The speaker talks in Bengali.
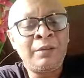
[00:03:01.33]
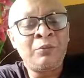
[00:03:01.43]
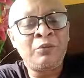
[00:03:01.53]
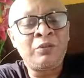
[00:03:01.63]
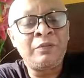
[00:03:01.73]

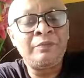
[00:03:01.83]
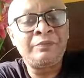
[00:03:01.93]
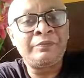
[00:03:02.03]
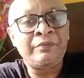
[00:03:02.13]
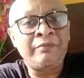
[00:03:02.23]
এবং
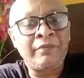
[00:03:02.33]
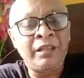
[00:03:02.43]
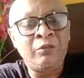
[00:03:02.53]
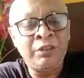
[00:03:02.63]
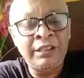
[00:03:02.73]

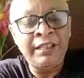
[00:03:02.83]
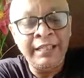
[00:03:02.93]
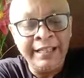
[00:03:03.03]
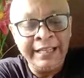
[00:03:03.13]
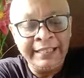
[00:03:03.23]
উনি তিনি
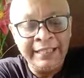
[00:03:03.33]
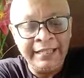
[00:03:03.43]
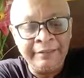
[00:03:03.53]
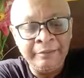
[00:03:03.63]
লিখেছিলেন